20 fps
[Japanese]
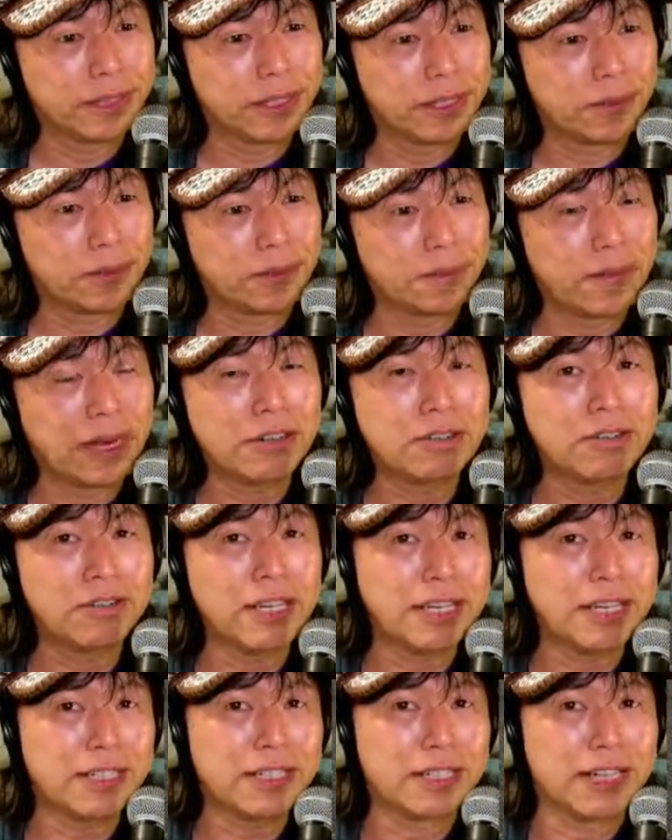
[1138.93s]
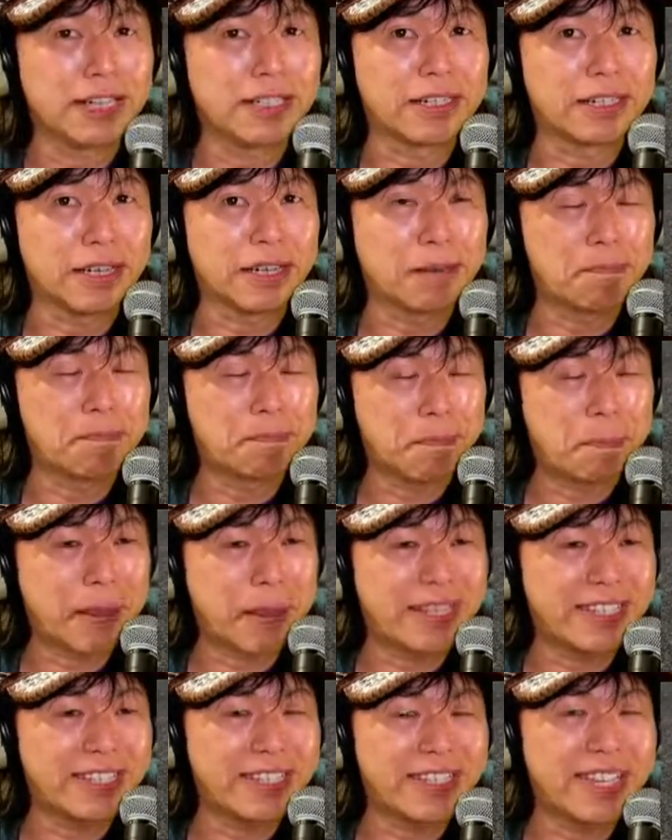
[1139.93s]
あの丸穴じゃない
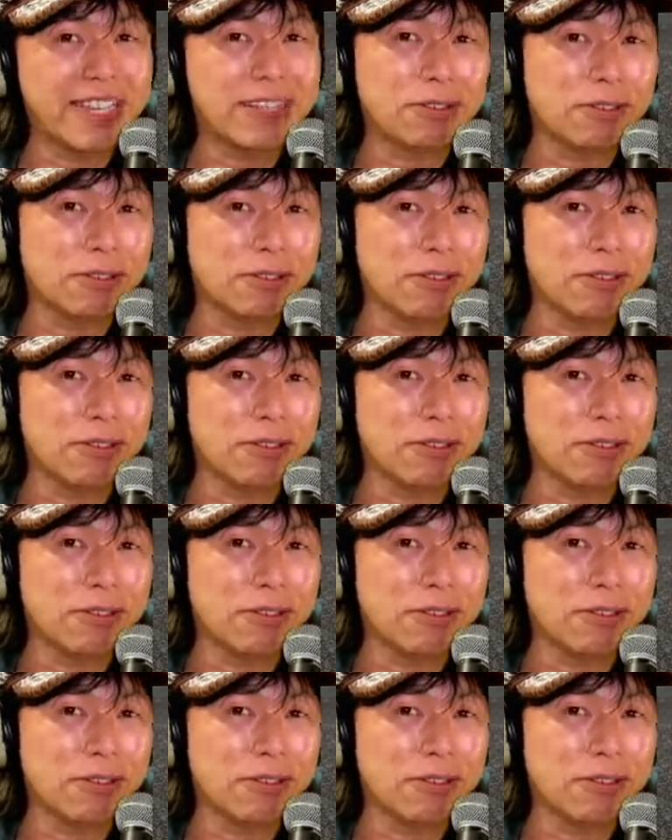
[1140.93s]
ぺっちゃんこ